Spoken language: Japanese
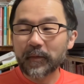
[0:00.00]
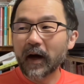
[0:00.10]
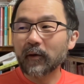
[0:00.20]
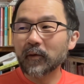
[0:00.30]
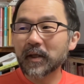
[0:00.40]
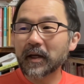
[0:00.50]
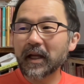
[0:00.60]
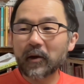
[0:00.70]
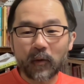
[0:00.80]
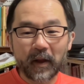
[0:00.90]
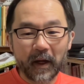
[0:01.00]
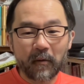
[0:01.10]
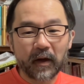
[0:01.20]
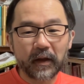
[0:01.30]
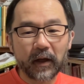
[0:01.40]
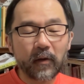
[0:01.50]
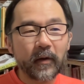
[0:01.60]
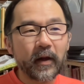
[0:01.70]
あの、責任取れないかわかんないけど。